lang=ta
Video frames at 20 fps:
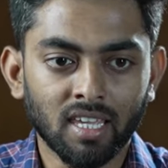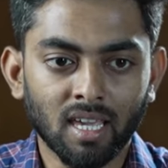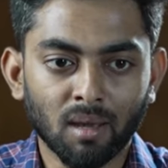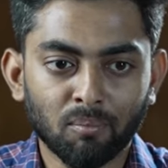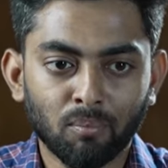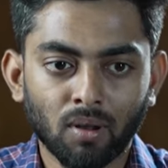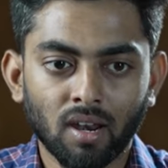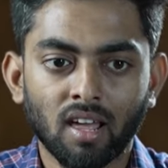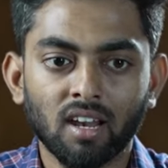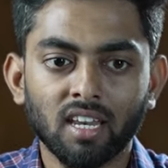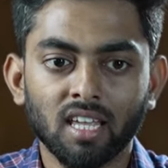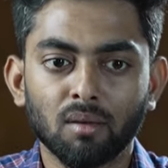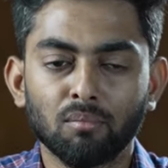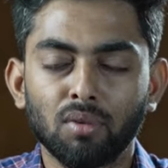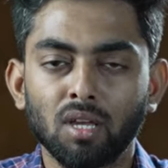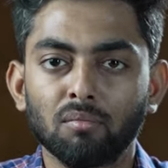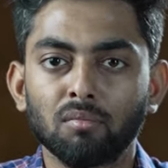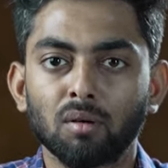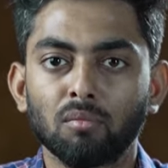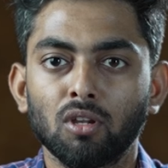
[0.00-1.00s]
எப்போல்லாம் நீங்கள்
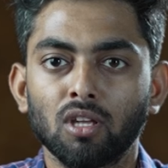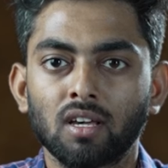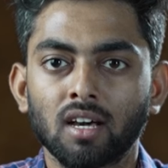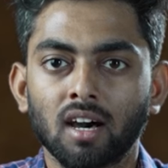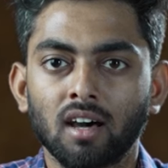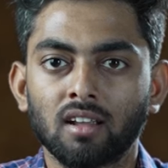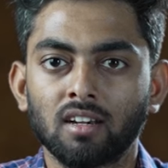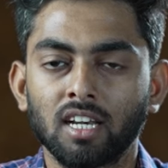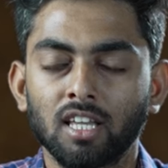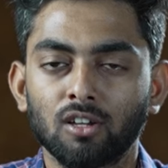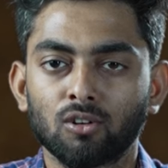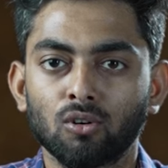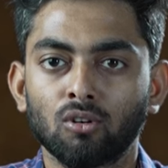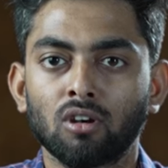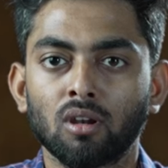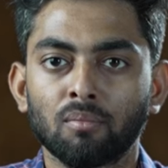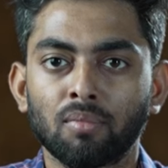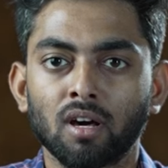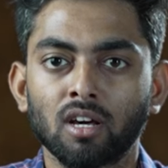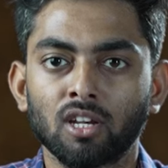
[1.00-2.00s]
பிஎம்டபிள்யூ கார் நீங்கள்
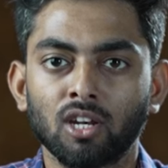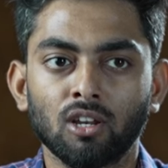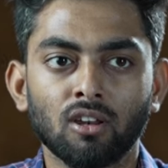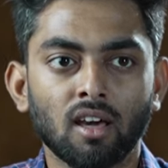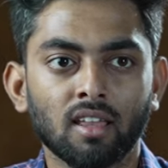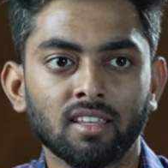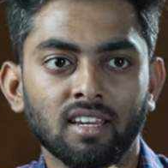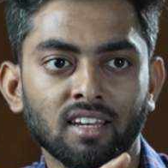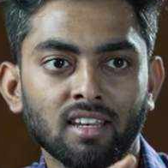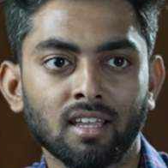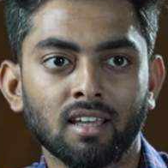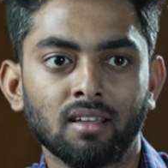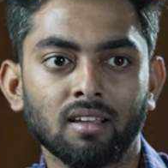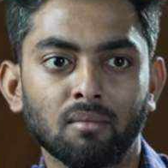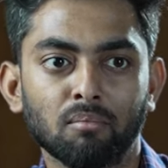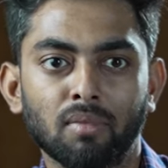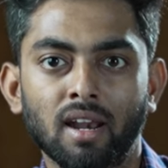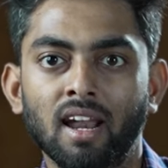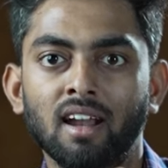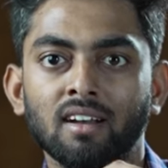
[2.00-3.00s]
ரோட்டில் பார்க்குறீங்களோ அது என்ன
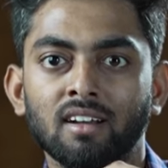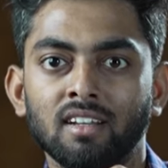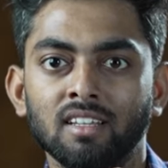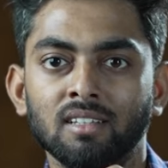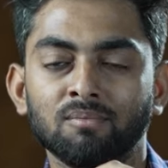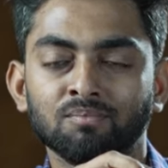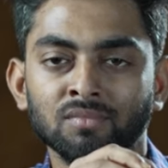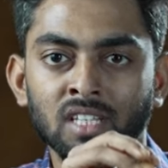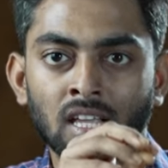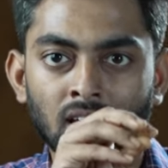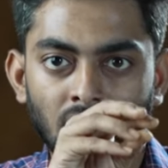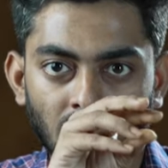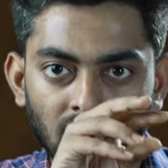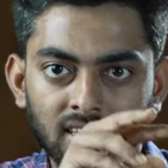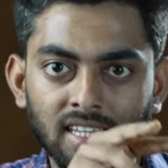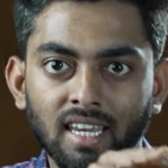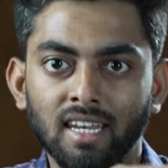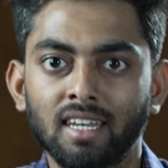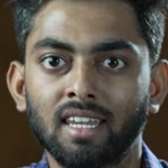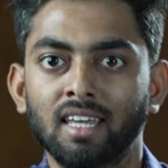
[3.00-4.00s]
பிராண்டு
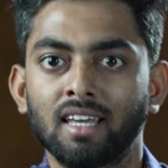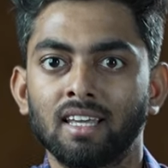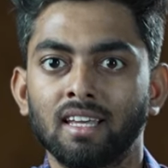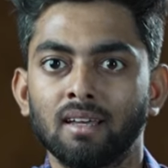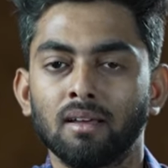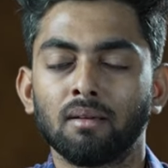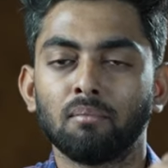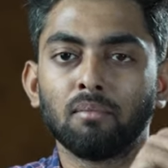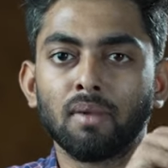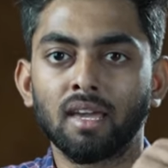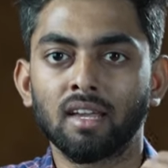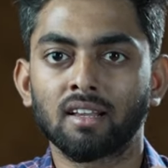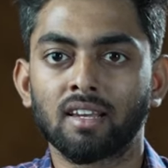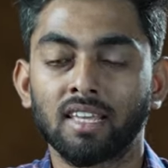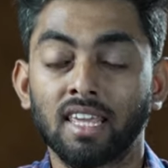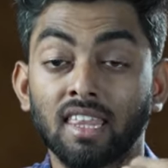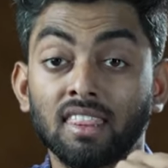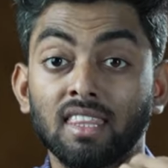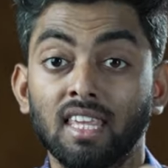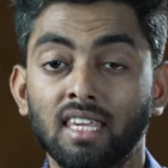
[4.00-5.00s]
அது என்ன மேக்
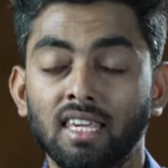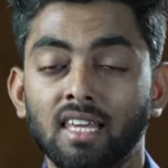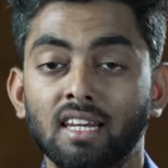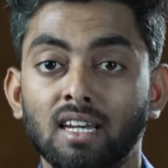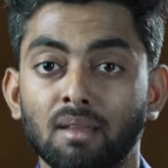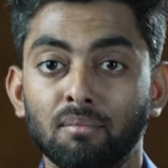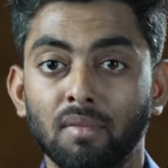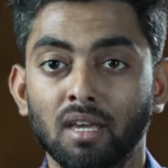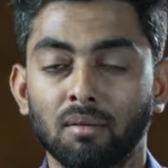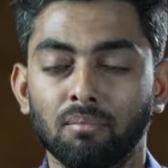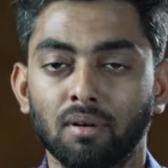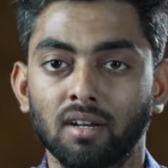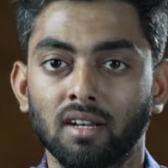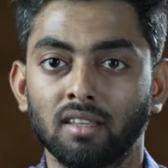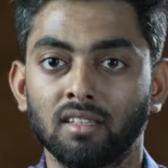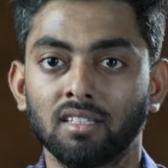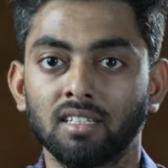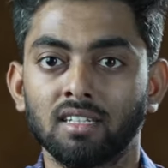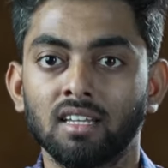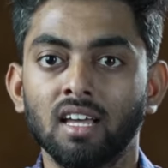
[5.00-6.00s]
எந்த இயரில் மேக்
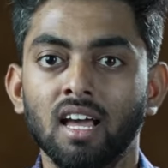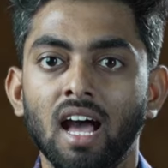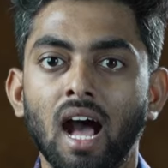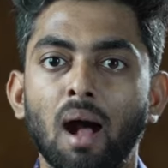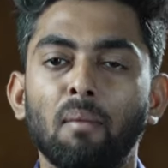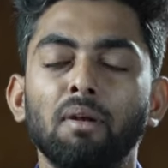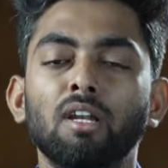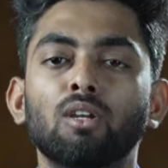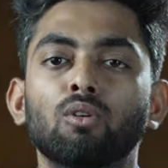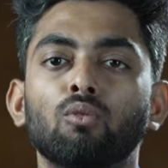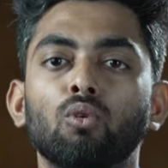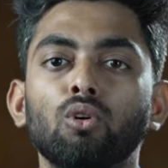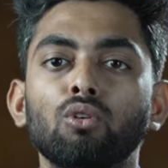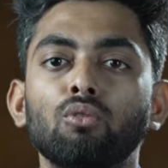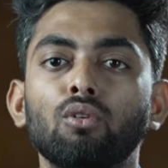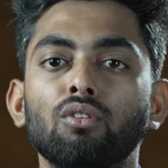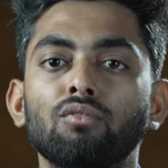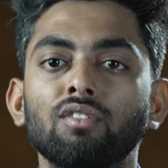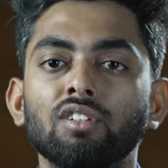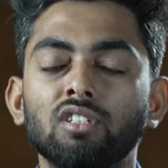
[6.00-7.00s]
பண்ணது அப்படின்ற ஒரு
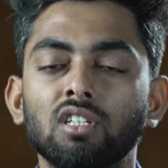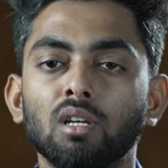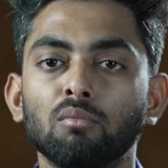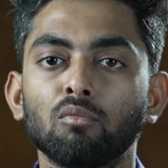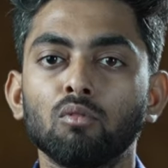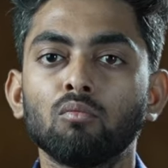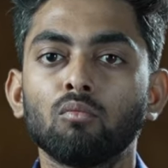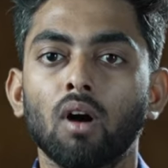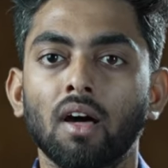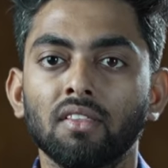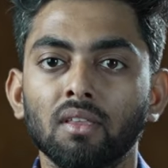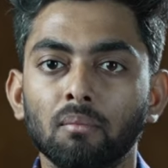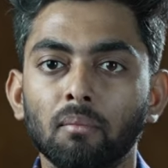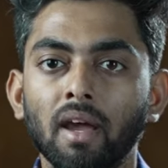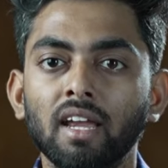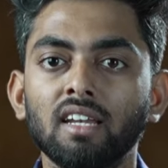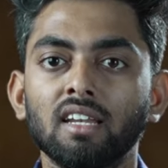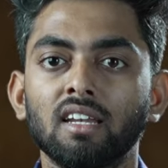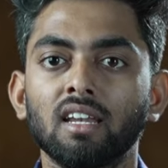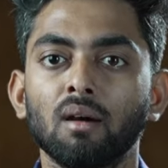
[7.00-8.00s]
ஒரு விஷயமும் அந்த
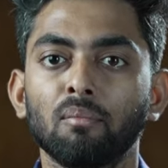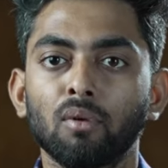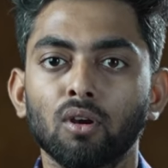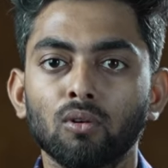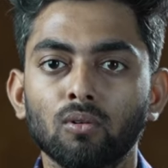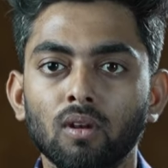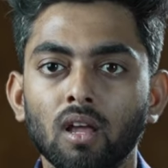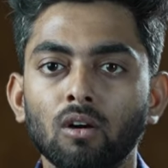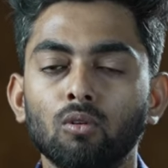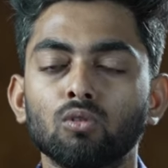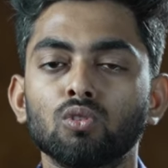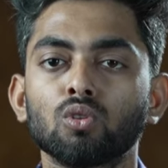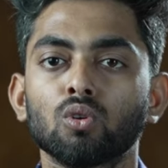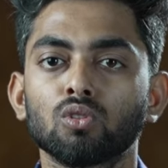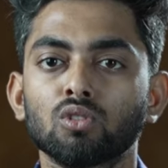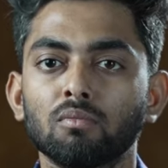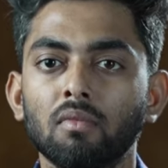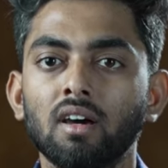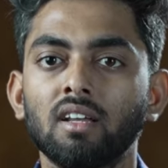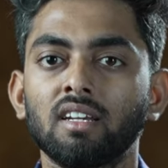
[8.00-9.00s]
மைண்ட் என்ன பண்ணணும்னா கொஞ்சம்
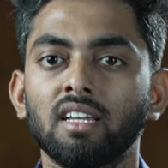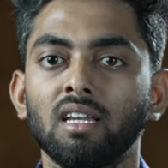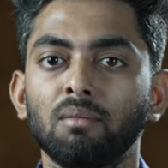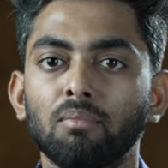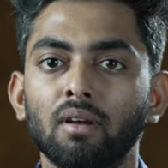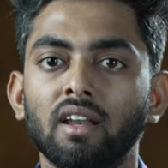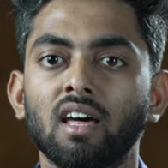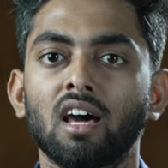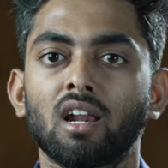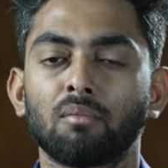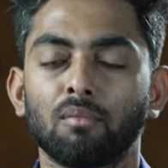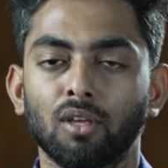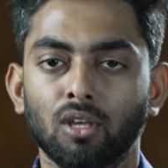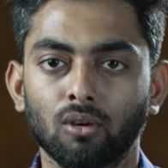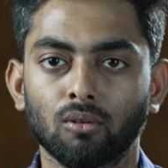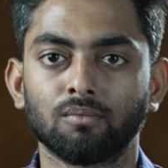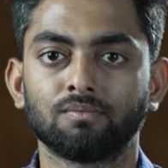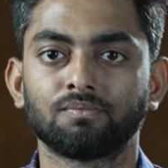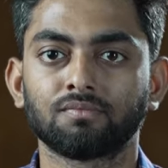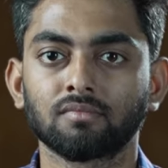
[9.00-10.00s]
கொஞ்சமாக ரீட் பண்ண
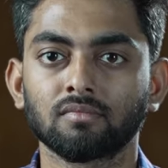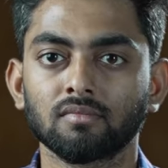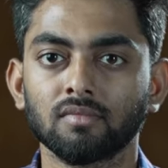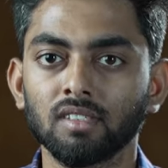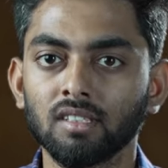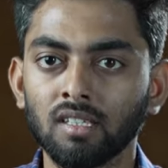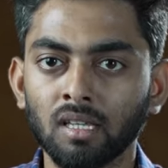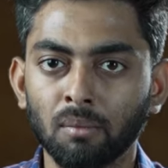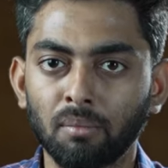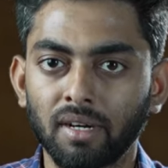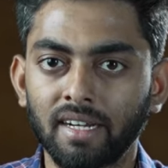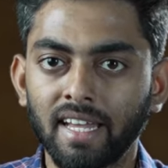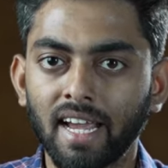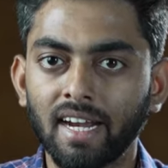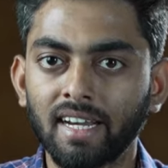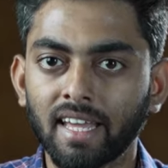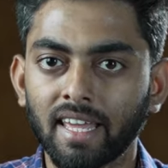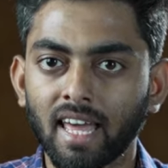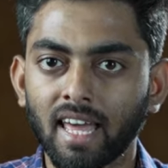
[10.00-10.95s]
ஆரம்பிக்கும் இப்போ டேட்டா